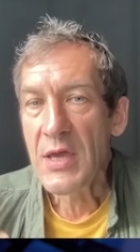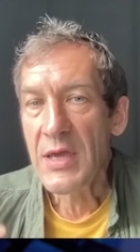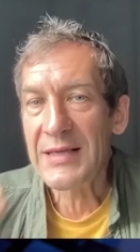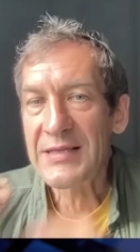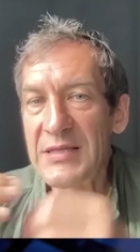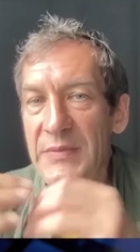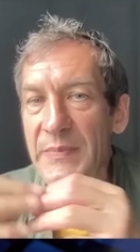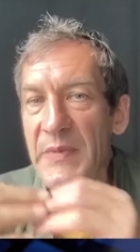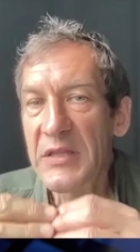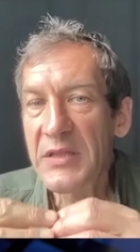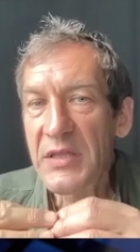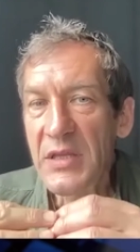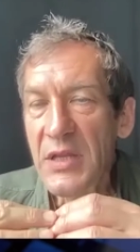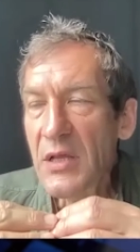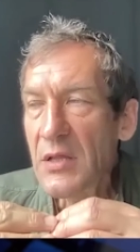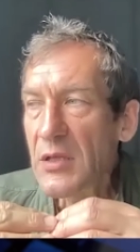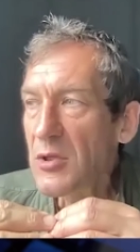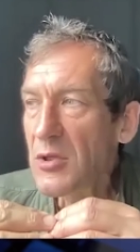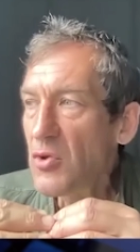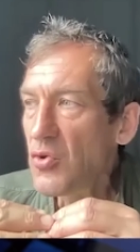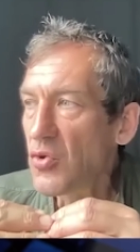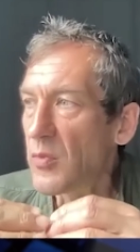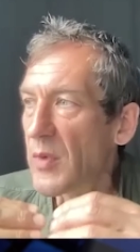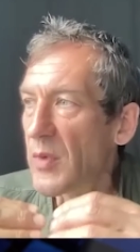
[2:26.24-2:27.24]
Я смотрел
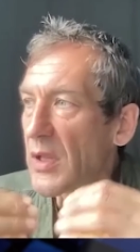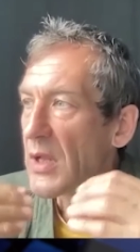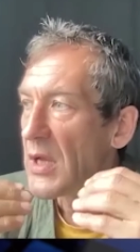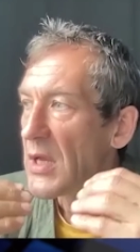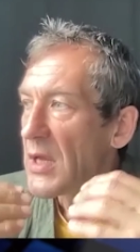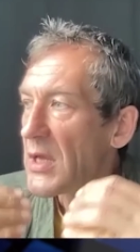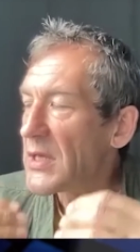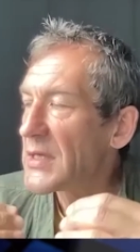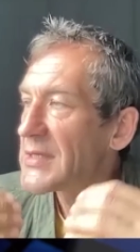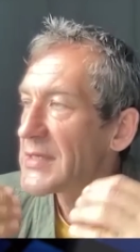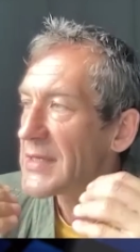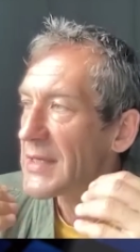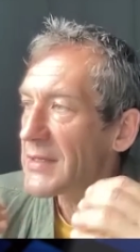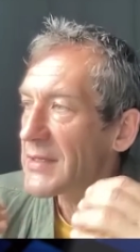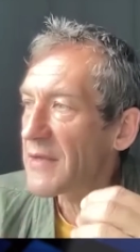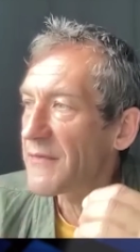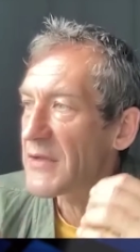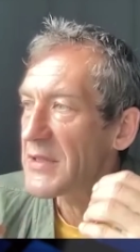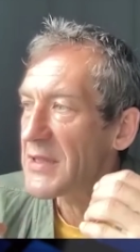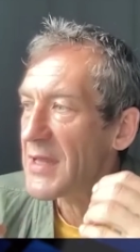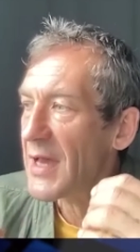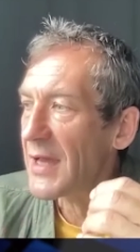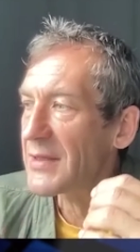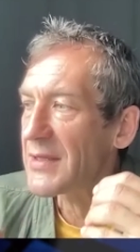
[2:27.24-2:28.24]
и думал, из
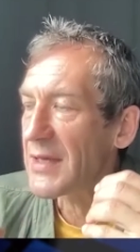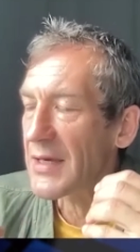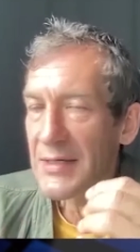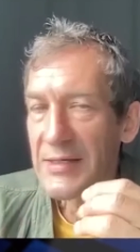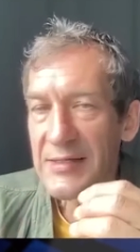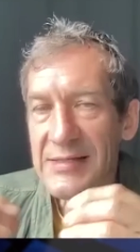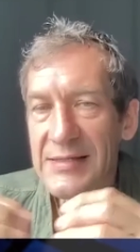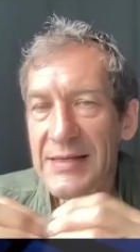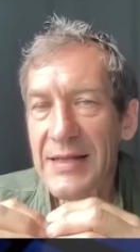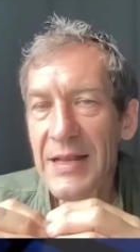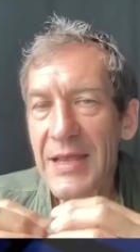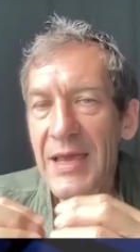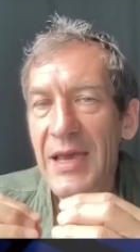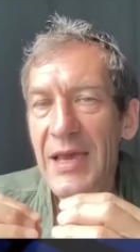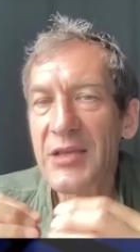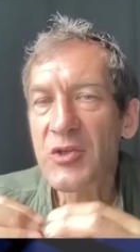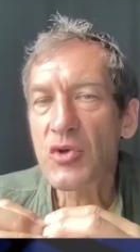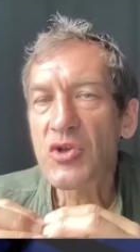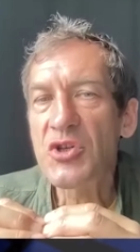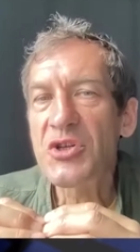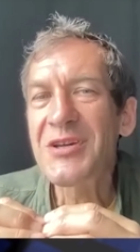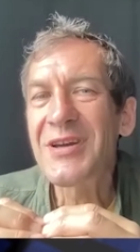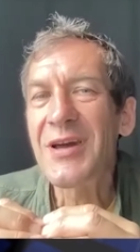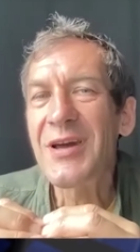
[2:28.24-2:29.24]
этого надо
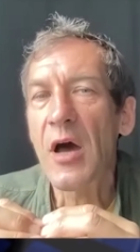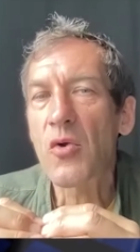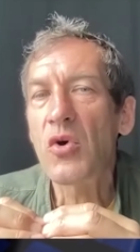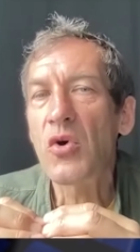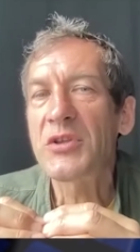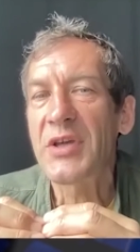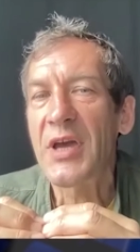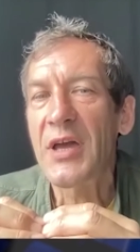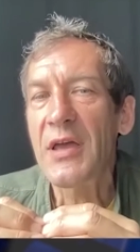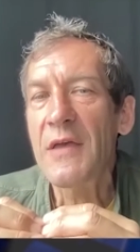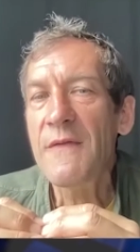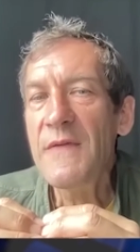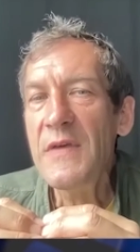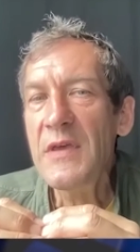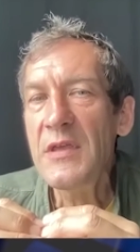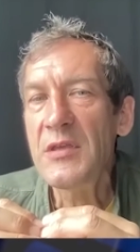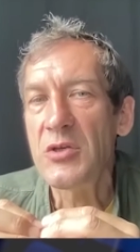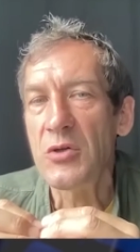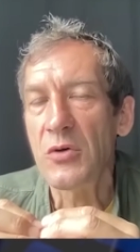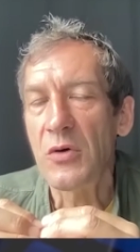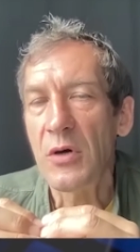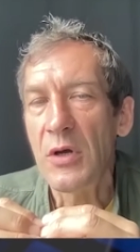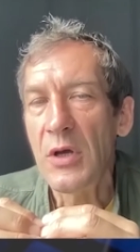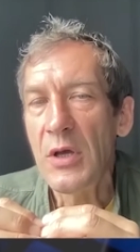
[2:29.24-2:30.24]
склеить очень короткое
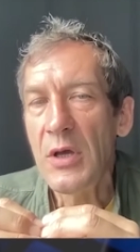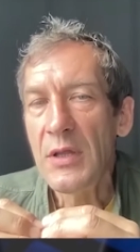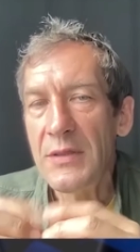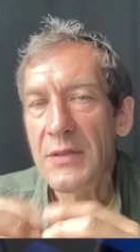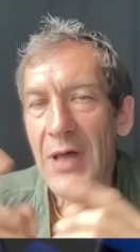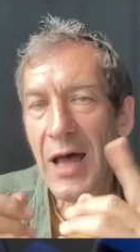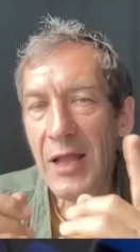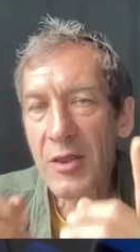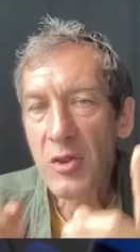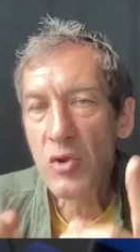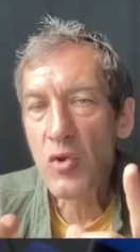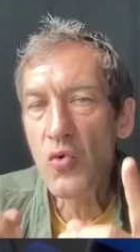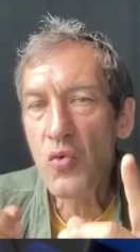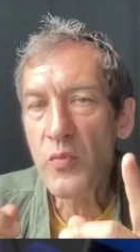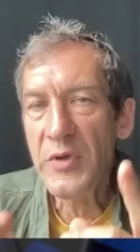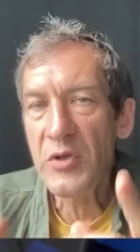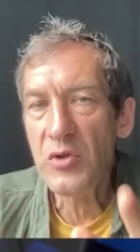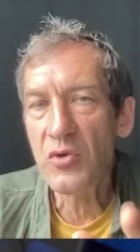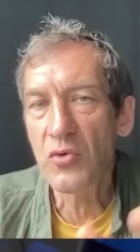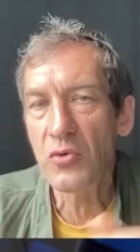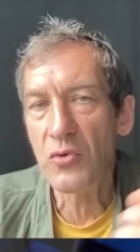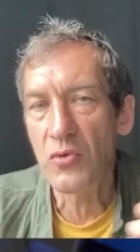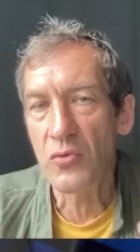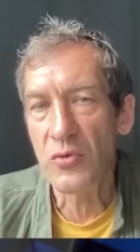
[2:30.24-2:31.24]
видео на одну
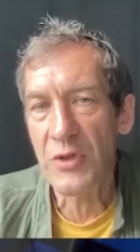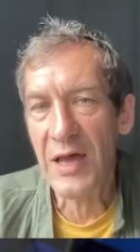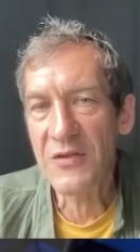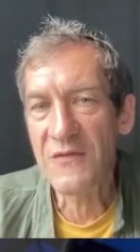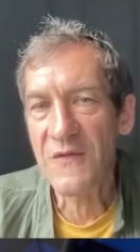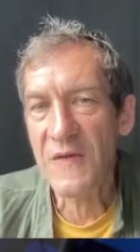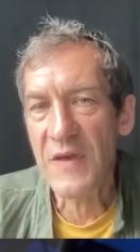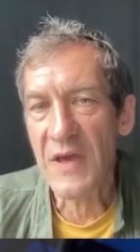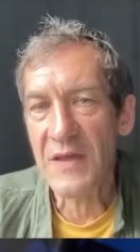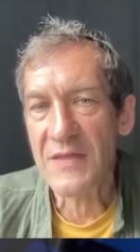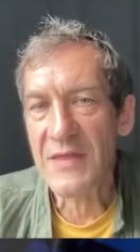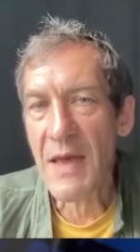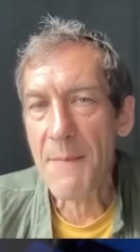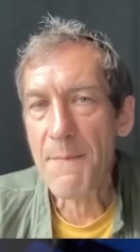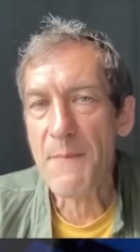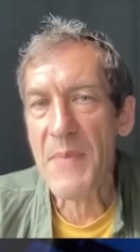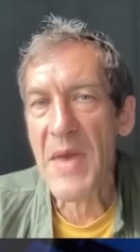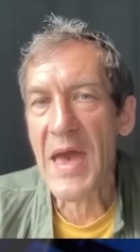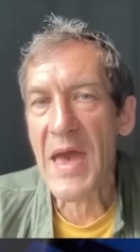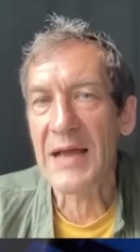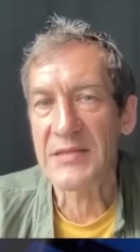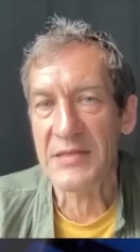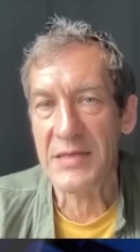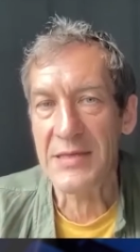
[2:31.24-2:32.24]
минуту, на две, на
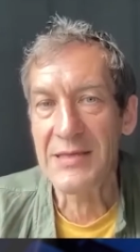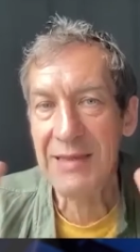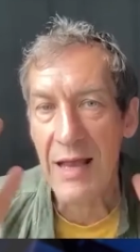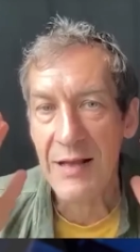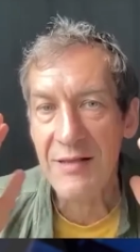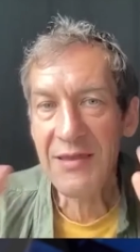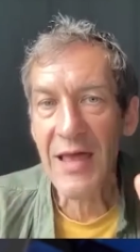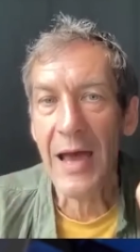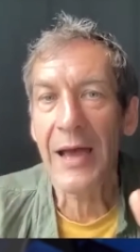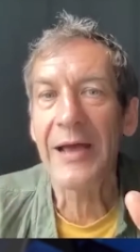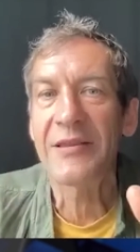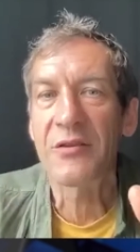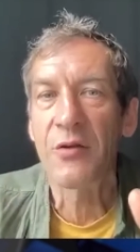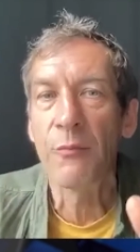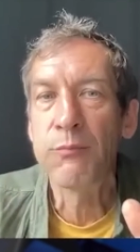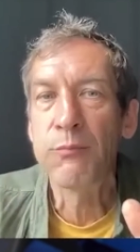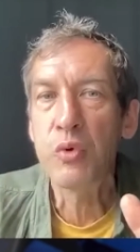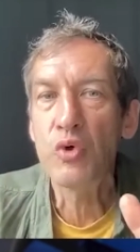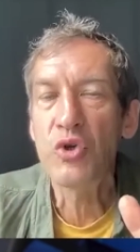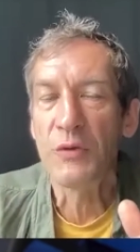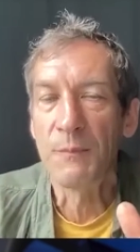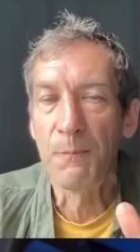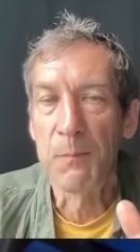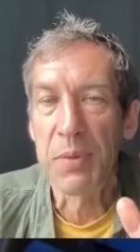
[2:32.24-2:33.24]
пять. И тогда это
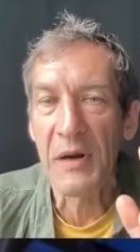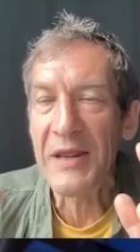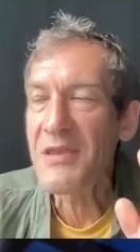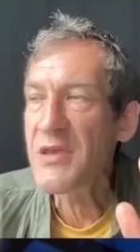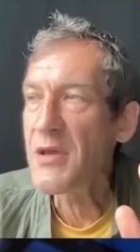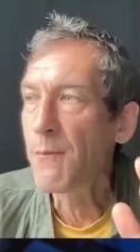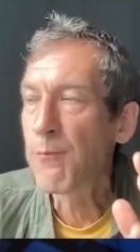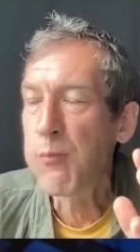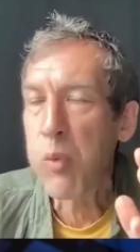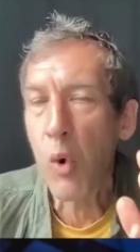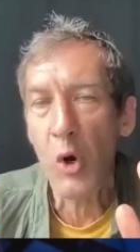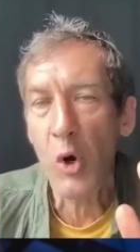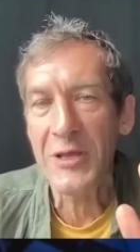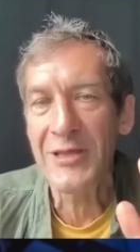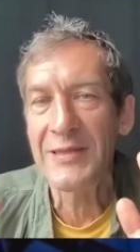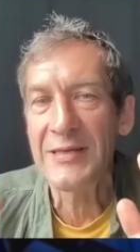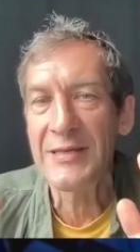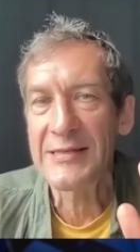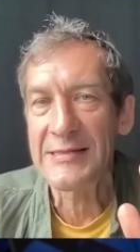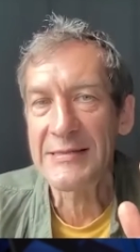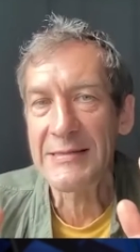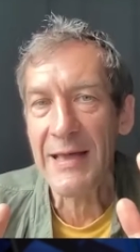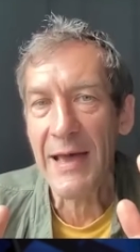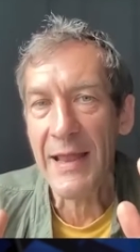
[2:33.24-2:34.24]
будет
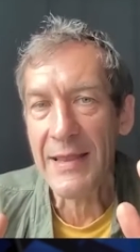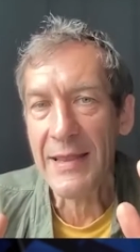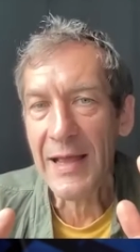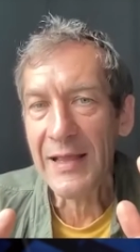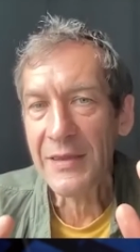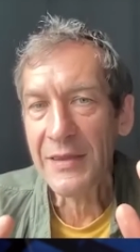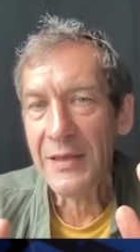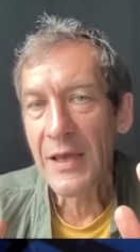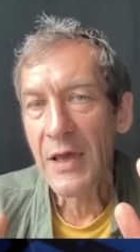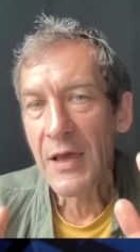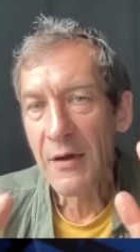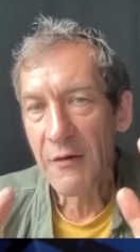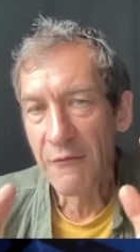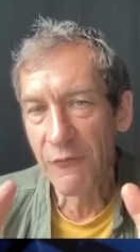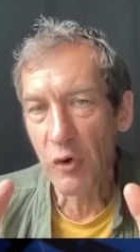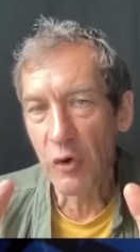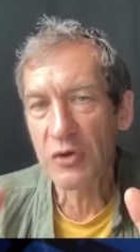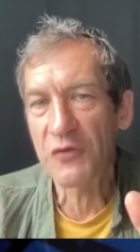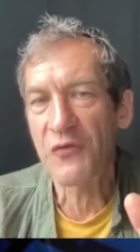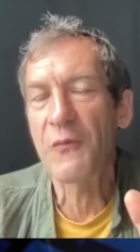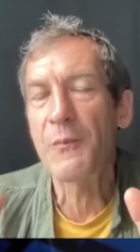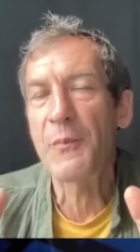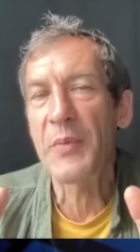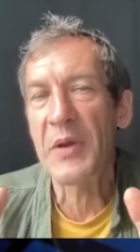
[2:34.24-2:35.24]
бронебойный снаряд
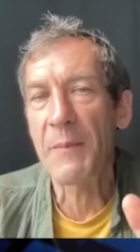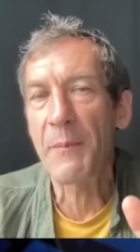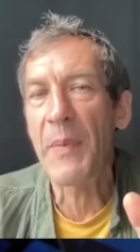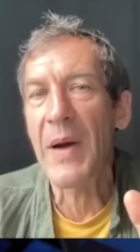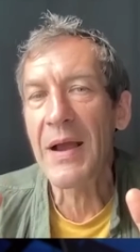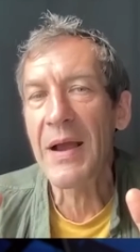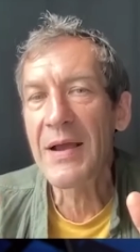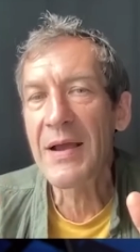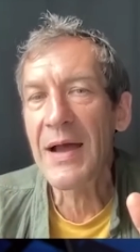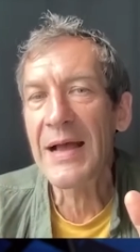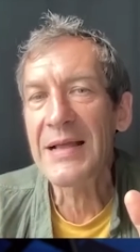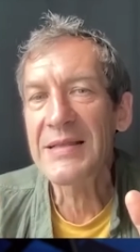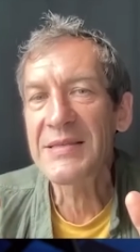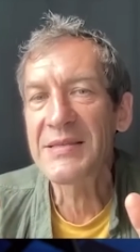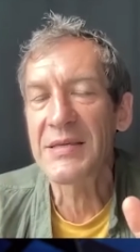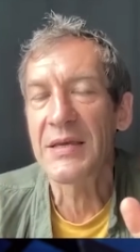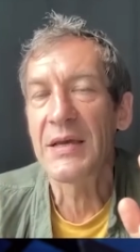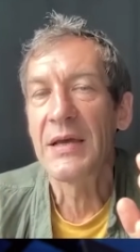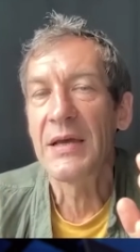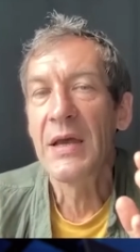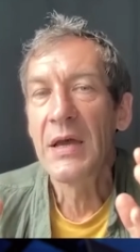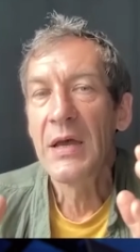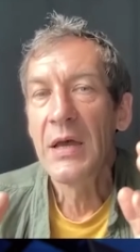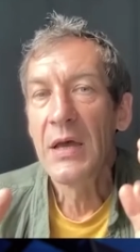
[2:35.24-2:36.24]
вот в
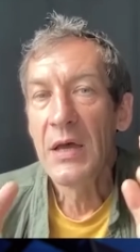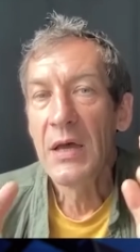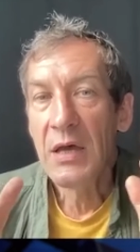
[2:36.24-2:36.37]
пропаганде